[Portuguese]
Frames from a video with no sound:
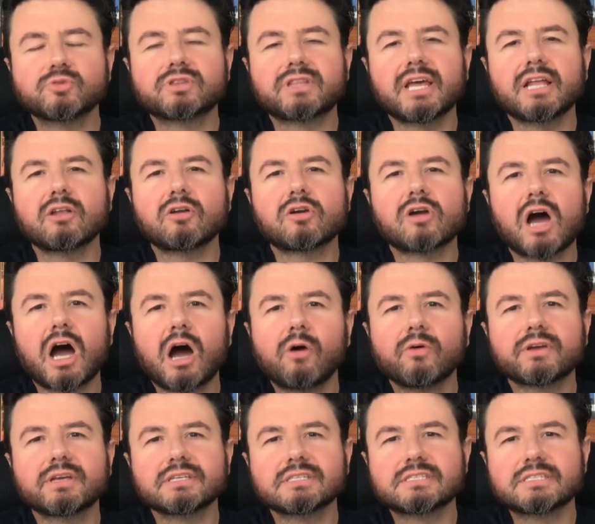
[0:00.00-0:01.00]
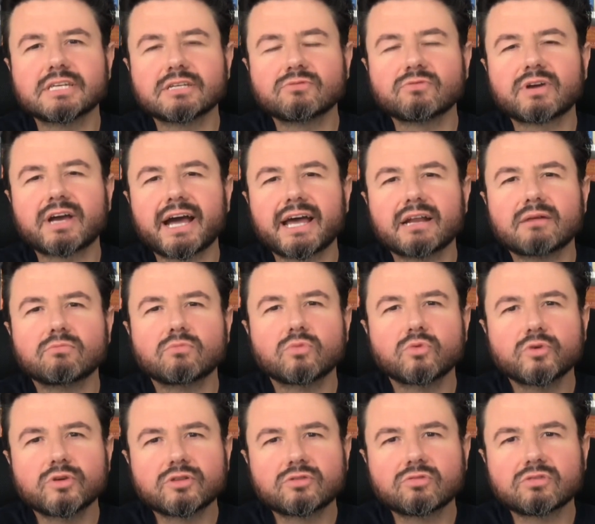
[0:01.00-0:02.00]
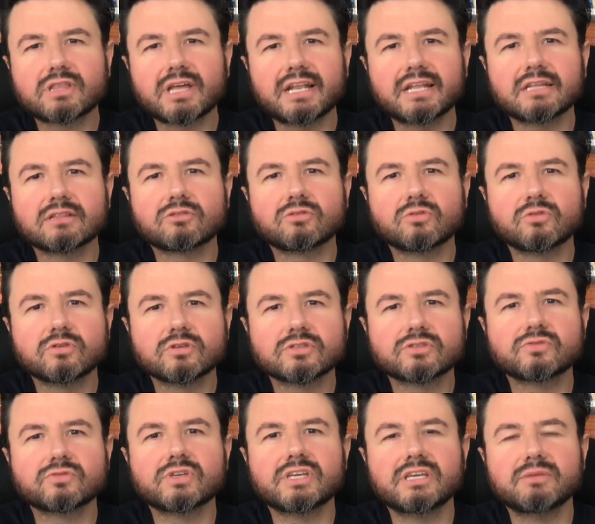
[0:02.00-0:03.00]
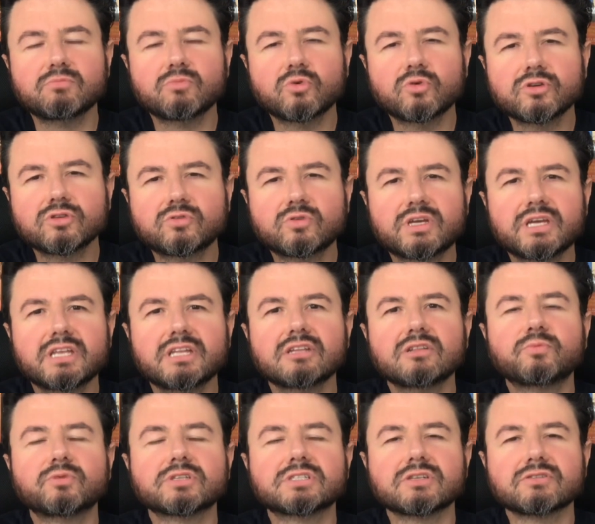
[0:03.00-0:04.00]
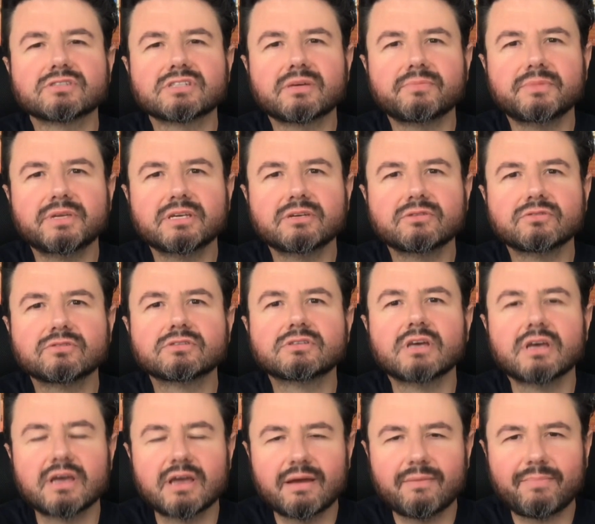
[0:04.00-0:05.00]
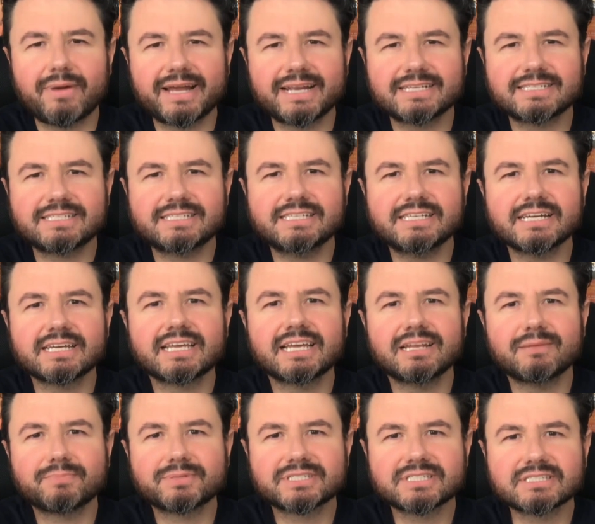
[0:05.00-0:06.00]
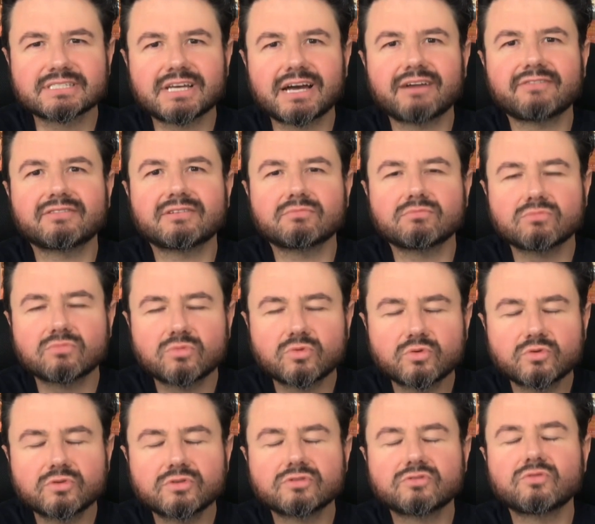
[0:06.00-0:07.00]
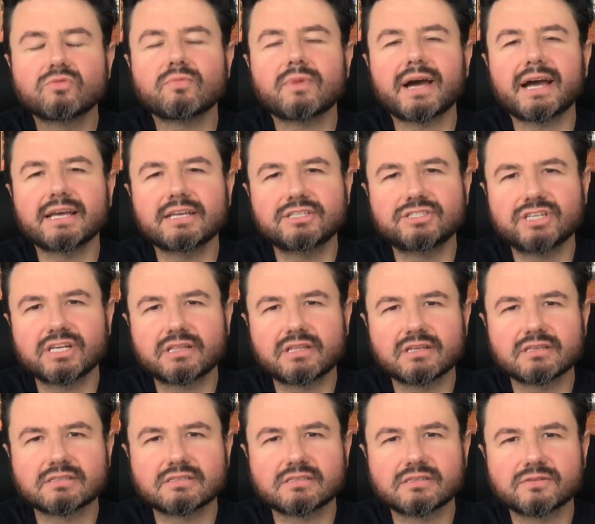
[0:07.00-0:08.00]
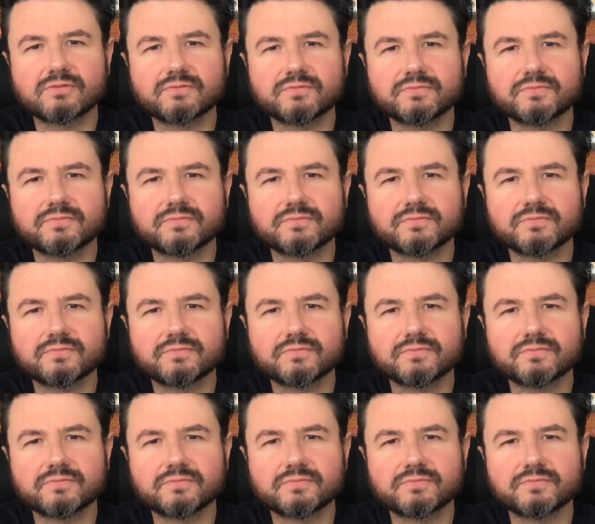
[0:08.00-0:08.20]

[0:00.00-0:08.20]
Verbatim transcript: o Taylor Hawkins sendo um cara muito talentoso e muito querido por seus amigos, parecia que ele precisava muito mais de atenção.